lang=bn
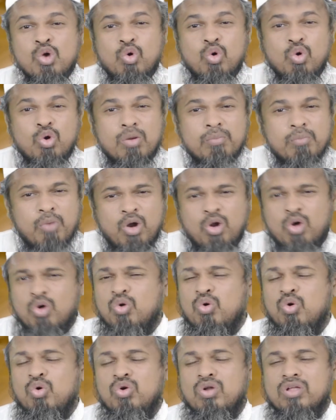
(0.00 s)
কোনো
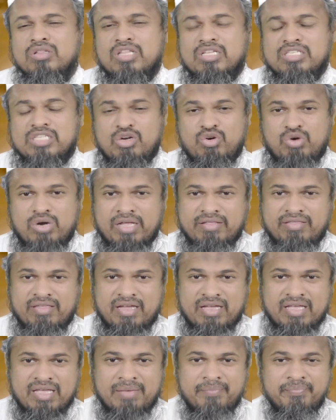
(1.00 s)
মনক্ষুণ্ণতা যেন না
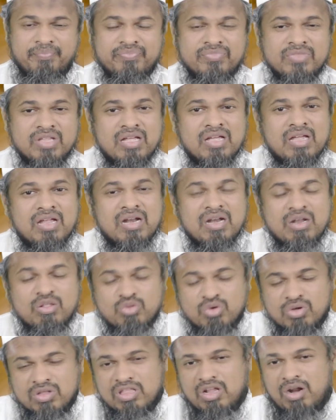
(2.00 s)
থাকে
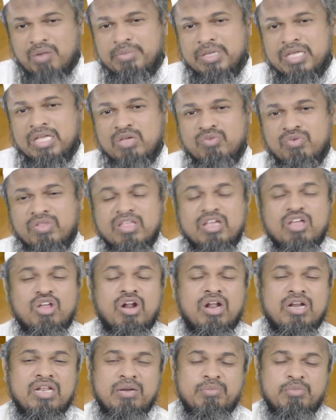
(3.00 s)
লিতুং দিরাবিহি ওদিকর
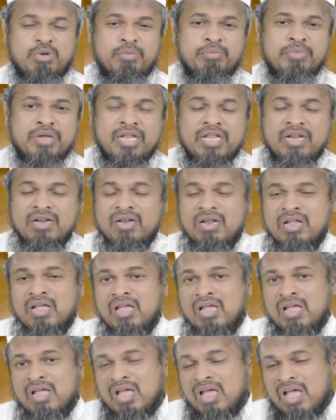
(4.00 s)
আলিল মিনিন
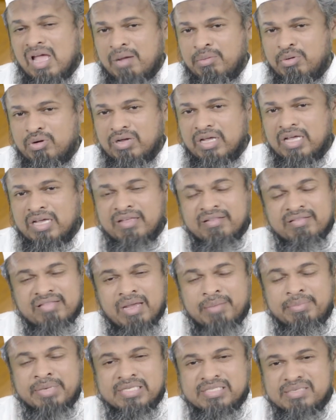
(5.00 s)
এবং এই
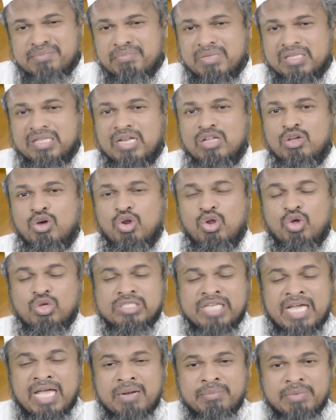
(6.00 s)
কিতাবের জিম্মাদারি হলো
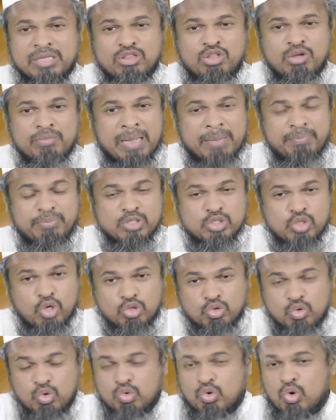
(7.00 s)
যে এর মাধ্যমে আপনি
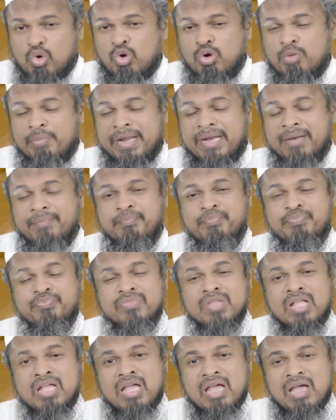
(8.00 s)
সতর্ক করবেন
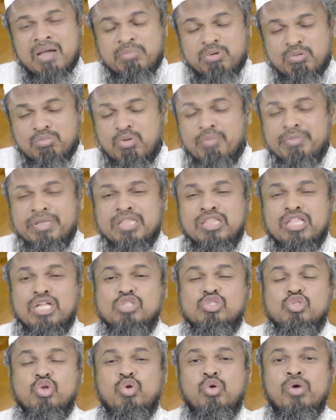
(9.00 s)
এবং মুমিনদের
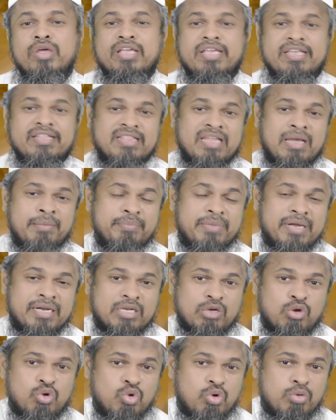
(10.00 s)
জন্য এই কিতাব
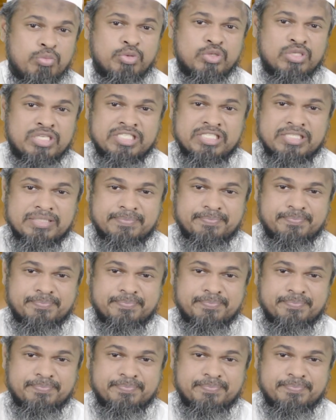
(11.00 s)
এটা হলো উপদেশ